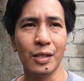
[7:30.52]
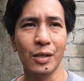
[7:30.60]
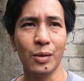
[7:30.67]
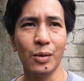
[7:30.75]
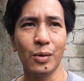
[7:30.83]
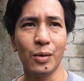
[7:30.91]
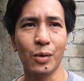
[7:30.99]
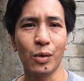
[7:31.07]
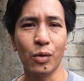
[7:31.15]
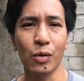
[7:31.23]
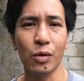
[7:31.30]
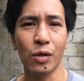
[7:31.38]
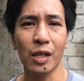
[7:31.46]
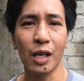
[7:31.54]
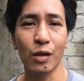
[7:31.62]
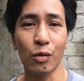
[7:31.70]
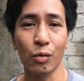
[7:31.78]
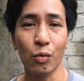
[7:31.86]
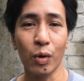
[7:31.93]
yung
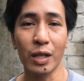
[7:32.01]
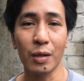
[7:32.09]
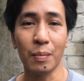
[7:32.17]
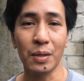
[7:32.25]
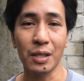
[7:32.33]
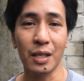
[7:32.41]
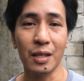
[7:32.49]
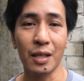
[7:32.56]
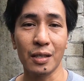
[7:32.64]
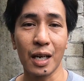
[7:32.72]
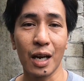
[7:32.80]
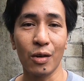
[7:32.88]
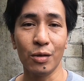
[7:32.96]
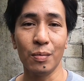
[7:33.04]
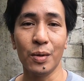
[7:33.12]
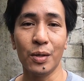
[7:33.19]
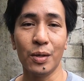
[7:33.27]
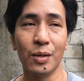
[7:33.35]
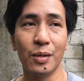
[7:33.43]
10 to 20% ng sahod
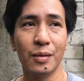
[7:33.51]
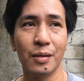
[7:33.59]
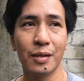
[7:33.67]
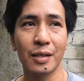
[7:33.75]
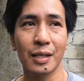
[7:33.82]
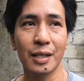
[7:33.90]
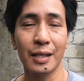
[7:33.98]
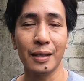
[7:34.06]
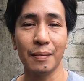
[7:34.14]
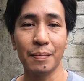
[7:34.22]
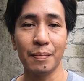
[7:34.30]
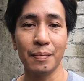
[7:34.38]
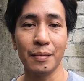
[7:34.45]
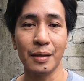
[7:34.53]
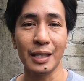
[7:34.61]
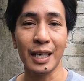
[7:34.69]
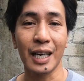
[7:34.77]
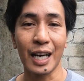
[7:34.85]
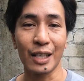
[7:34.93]
mo
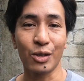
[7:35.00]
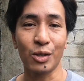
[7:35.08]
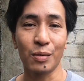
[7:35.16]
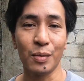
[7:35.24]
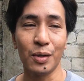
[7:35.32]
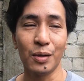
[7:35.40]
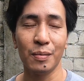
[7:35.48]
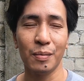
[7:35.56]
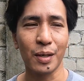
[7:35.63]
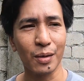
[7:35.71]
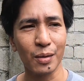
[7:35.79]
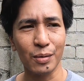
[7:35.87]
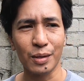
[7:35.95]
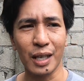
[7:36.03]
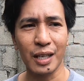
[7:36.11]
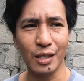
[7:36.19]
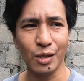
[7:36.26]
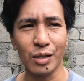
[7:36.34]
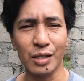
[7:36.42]
ginagastos mo pero kung
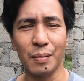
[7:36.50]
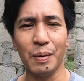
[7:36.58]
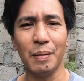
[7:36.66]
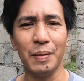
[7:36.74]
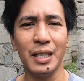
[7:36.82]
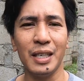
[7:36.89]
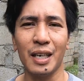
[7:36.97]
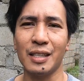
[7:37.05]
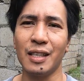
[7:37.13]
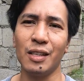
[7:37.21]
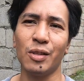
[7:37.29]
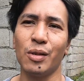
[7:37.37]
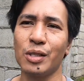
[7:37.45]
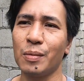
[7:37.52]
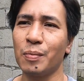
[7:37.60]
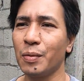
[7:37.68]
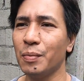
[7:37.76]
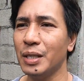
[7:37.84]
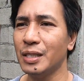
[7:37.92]
nandito ka sa Pilipinas nandito ka sa
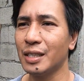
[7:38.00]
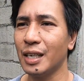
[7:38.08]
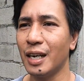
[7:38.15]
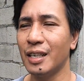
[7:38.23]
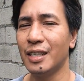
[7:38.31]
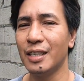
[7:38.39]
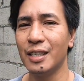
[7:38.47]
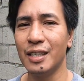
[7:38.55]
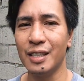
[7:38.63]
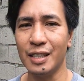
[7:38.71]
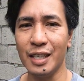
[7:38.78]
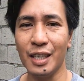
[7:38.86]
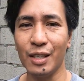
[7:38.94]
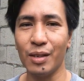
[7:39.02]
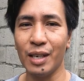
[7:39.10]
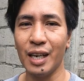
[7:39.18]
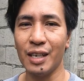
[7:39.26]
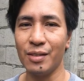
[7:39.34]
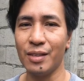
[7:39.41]
probinsya hindi ganun
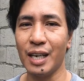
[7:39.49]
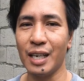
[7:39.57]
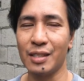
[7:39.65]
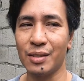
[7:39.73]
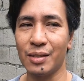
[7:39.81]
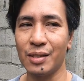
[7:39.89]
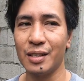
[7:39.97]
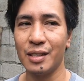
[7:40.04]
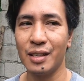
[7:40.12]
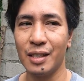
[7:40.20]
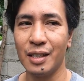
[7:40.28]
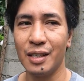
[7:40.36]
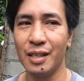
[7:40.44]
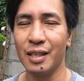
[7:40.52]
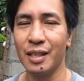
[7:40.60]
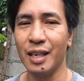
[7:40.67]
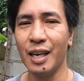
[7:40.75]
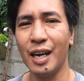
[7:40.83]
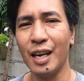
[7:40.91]
kalaki yung gastos
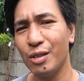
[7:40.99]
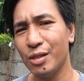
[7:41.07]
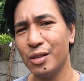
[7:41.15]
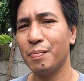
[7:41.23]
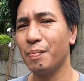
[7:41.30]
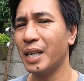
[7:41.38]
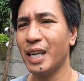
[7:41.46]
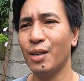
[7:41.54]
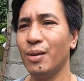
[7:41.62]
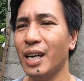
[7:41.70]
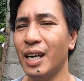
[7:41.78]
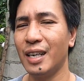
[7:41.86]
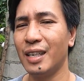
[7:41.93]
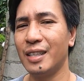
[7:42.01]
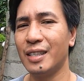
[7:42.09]
kaya halos pareho lang